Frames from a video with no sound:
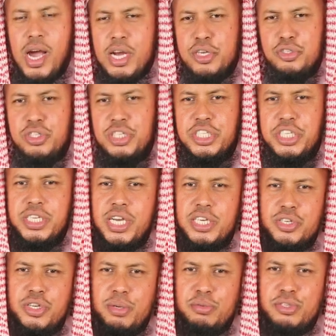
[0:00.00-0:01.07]
আর যদি
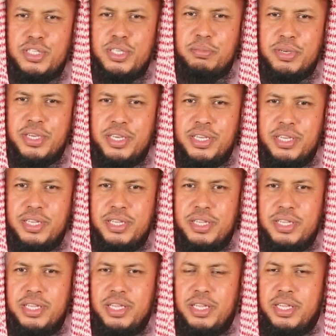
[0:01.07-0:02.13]
জিজ্ঞাসা করে মুসলিমকে
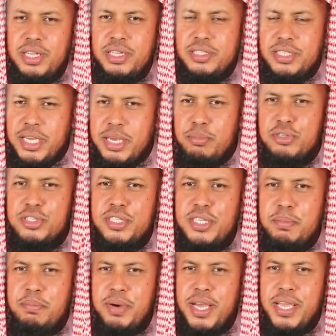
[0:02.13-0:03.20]
যে হে
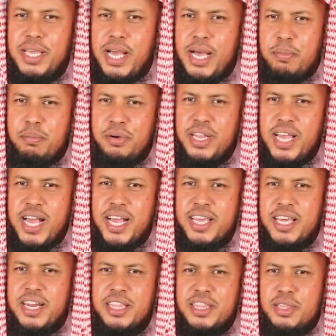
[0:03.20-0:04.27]
মুসলিম ভাই আপনি
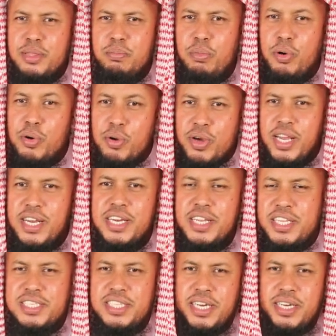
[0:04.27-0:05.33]
আখেরাত পরকালের
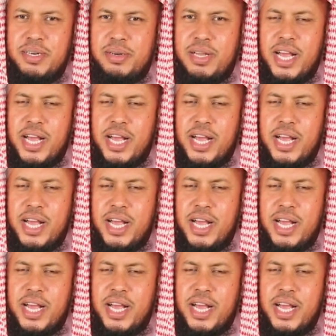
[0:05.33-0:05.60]
কি চান